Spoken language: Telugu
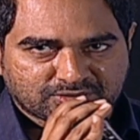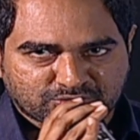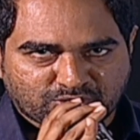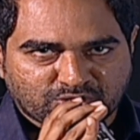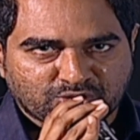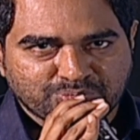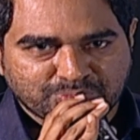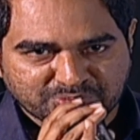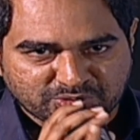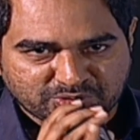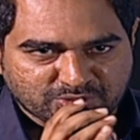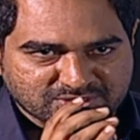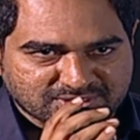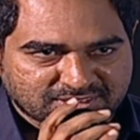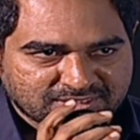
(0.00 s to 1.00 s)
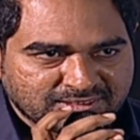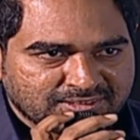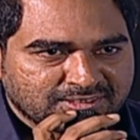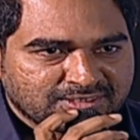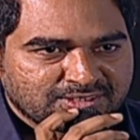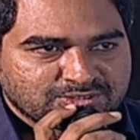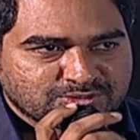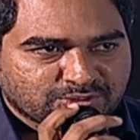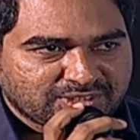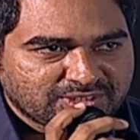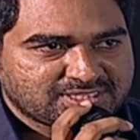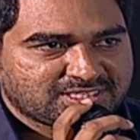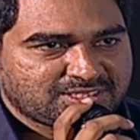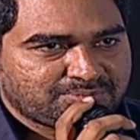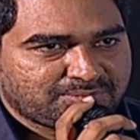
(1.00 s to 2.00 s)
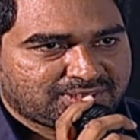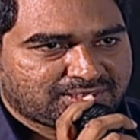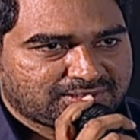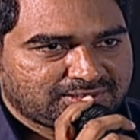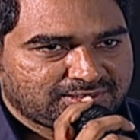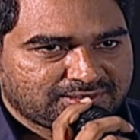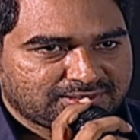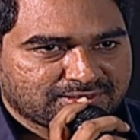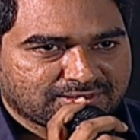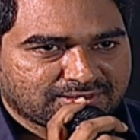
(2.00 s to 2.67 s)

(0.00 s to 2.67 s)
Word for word: త్వరలో మీ ముందుకు వస్తాయి సో ఈ సినిమాని